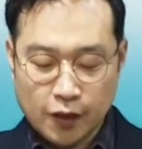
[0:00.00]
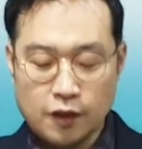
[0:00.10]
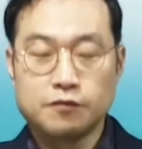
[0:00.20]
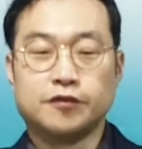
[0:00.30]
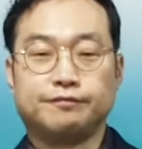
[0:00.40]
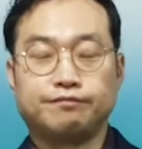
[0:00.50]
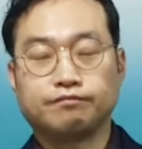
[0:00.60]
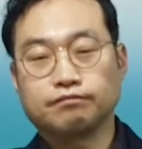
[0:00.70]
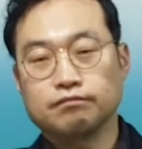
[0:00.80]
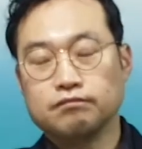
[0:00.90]
여러분,
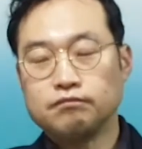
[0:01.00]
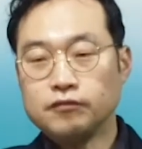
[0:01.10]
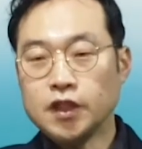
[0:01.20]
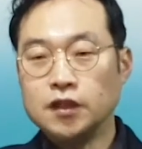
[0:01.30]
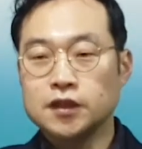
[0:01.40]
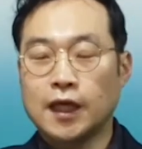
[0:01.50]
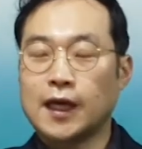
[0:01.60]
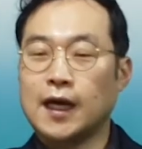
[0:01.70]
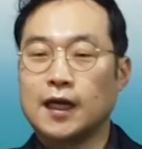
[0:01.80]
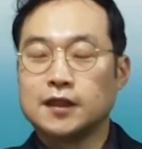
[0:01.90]

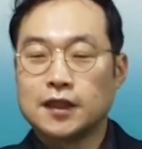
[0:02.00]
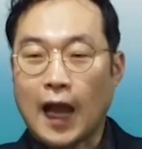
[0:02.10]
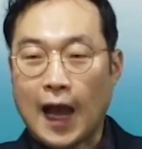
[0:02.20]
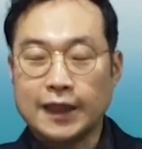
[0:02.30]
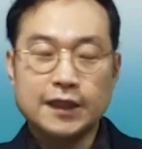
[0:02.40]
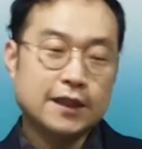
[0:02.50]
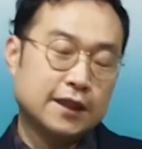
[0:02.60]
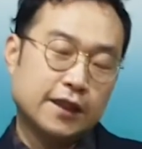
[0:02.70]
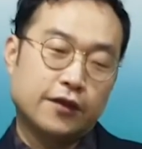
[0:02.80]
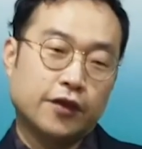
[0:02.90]
제가
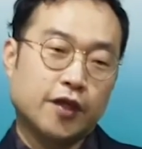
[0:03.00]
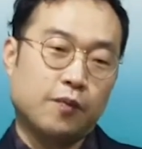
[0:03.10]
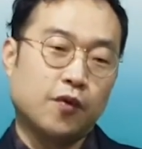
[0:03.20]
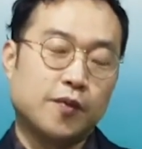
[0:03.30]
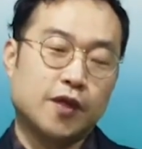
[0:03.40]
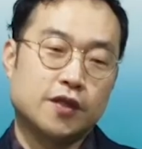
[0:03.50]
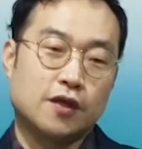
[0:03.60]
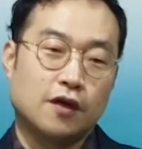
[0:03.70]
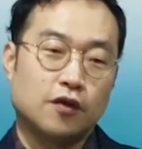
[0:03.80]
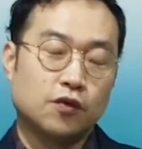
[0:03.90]
아이들을 이렇게
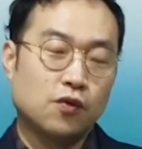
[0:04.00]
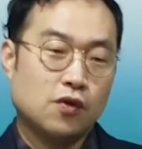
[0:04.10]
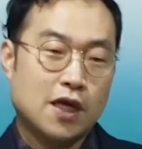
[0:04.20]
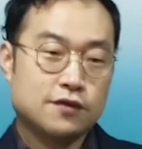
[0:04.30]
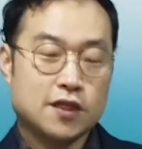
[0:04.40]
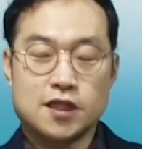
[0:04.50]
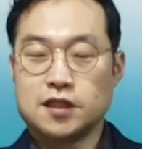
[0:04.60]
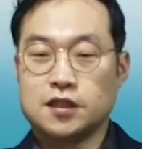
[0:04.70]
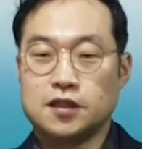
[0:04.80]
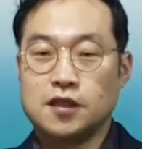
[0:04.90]
보면요. 놀라운
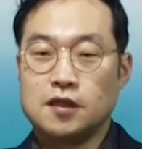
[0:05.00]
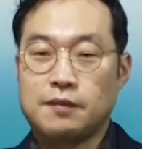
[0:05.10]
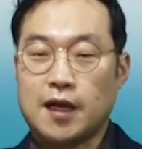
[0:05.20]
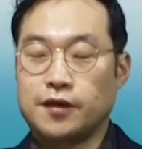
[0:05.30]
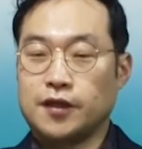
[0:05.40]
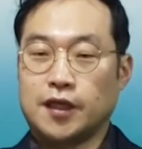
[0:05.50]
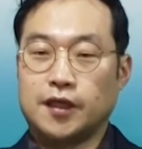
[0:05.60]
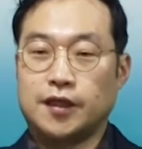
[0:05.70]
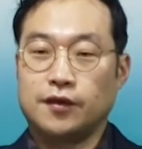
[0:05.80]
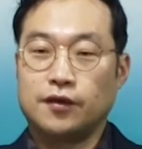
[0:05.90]
사실을
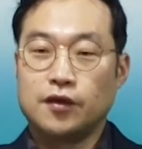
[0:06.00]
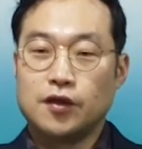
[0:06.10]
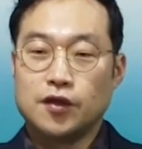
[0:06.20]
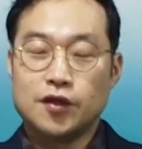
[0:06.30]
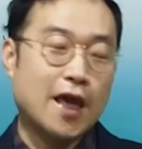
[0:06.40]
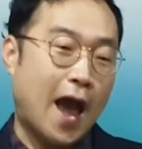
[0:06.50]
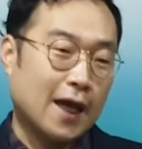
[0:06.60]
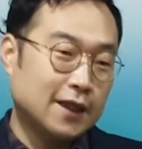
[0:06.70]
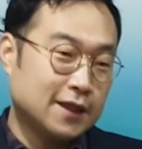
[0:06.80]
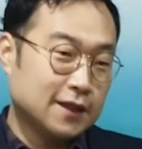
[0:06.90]
발견하게 돼요. 이렇게
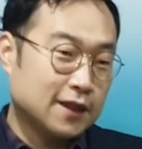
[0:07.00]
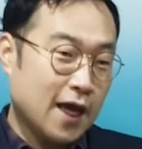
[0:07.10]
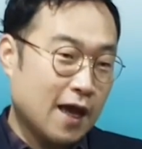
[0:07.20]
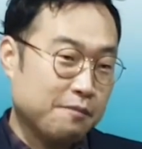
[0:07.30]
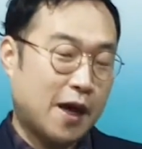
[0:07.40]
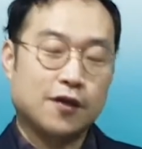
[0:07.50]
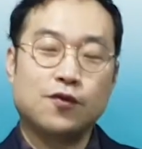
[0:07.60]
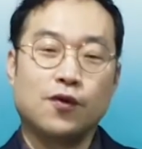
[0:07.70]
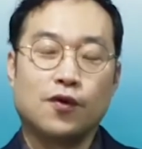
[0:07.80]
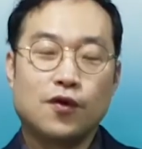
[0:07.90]
아이들 딱
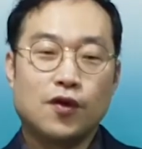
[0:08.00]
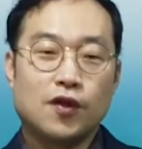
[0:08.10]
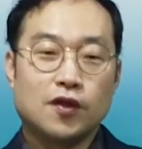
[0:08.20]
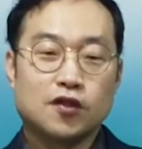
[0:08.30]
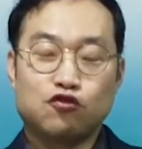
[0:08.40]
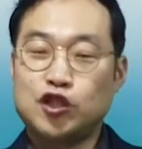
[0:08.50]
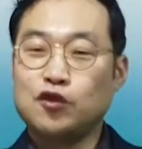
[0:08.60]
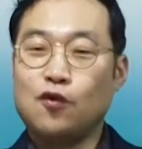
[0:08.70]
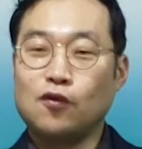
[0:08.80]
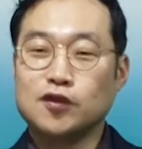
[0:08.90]
봐도
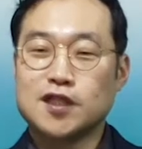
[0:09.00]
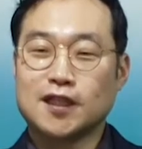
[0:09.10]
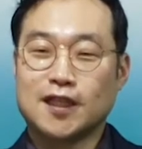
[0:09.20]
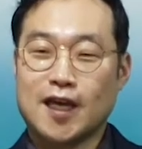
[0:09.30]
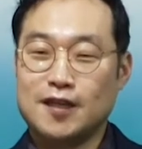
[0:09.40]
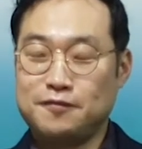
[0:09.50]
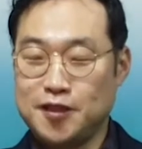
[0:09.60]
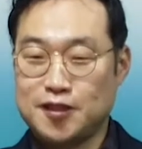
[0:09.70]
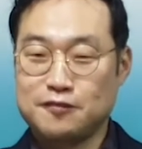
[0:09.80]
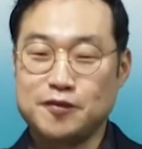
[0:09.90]
귀공자
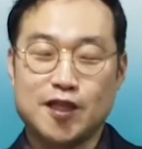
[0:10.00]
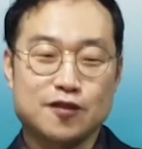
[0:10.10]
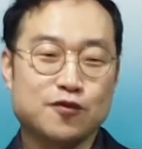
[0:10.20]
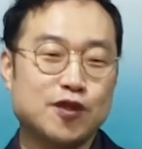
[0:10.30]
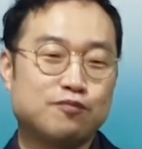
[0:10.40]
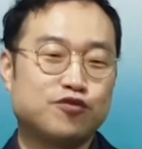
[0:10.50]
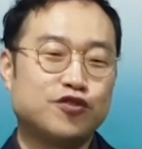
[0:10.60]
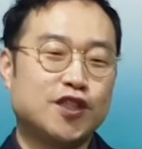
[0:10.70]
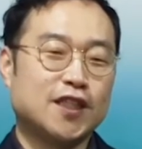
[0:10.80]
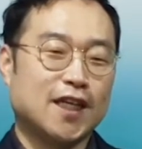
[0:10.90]
타입이 있습니다. 소위
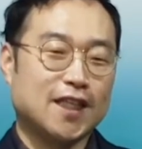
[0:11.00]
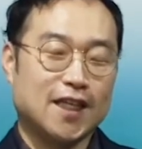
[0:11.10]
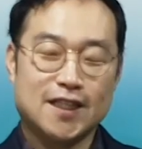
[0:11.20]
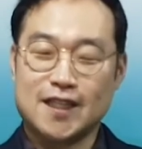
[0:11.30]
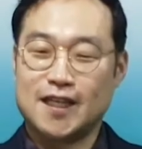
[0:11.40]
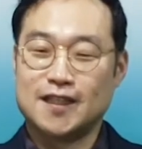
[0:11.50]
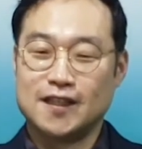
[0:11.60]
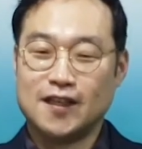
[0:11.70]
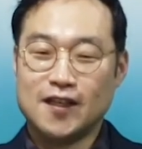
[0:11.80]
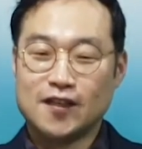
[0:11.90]
부티난다는
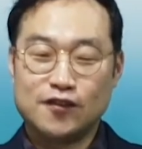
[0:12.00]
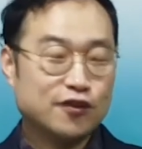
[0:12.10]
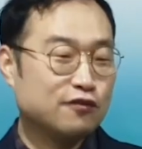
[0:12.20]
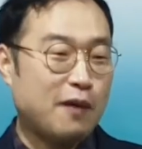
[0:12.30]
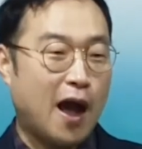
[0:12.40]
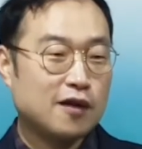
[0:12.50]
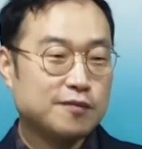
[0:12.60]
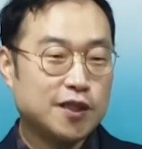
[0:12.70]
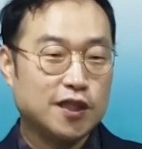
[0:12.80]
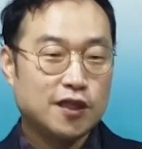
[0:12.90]
애들. 그리고
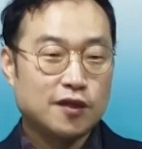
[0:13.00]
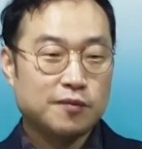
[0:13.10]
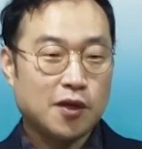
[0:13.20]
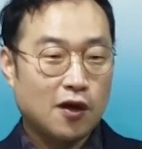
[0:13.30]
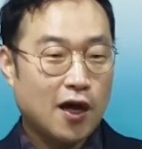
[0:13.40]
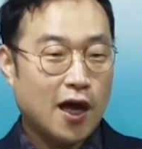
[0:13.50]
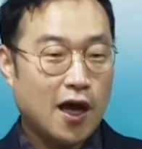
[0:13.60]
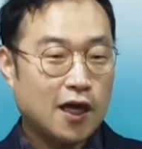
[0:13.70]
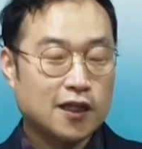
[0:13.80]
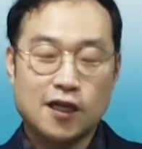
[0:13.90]
마음이
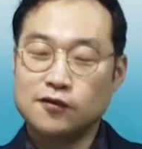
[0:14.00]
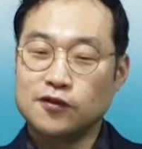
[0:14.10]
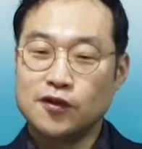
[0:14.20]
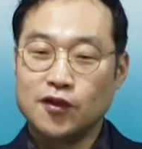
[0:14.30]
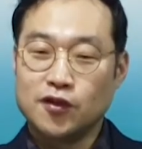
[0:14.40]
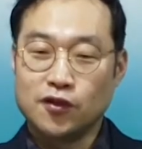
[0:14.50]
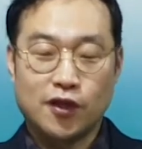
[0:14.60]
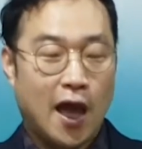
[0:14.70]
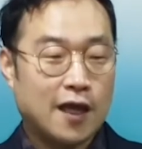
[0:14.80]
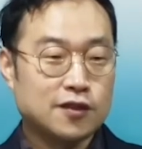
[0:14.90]
평안하고
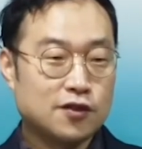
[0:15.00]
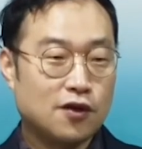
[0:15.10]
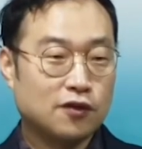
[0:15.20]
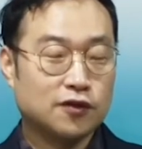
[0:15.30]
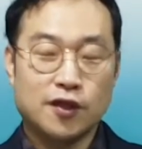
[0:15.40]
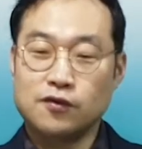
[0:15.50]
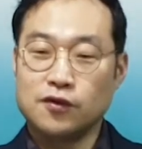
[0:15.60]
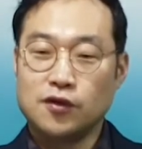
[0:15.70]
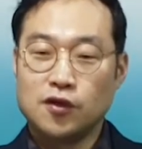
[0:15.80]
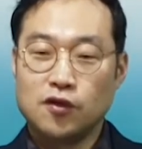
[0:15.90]
이렇게
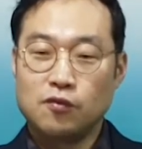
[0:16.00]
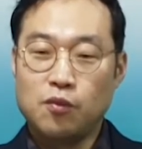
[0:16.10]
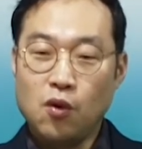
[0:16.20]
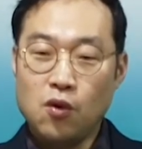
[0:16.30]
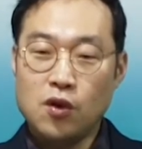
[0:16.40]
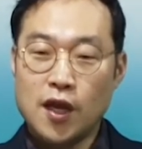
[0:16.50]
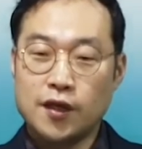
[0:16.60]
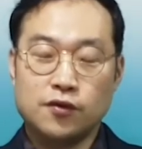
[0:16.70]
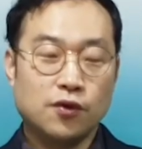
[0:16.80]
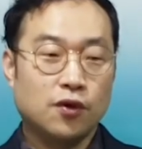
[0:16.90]
안정되고 뭘
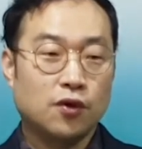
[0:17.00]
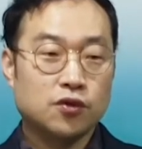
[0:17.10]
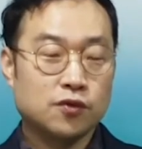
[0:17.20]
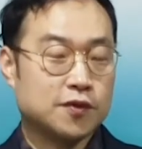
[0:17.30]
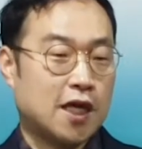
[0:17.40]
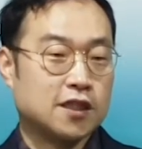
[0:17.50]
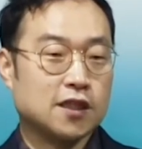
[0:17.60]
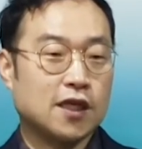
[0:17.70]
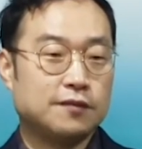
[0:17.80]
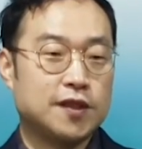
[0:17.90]
해도 좀
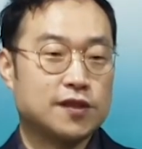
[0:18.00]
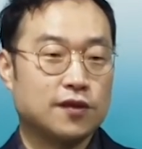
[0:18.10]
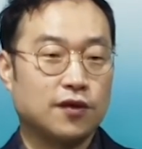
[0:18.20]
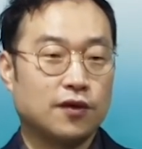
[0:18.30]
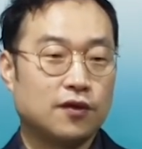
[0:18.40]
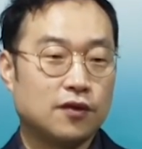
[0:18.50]
자신감이 있어요.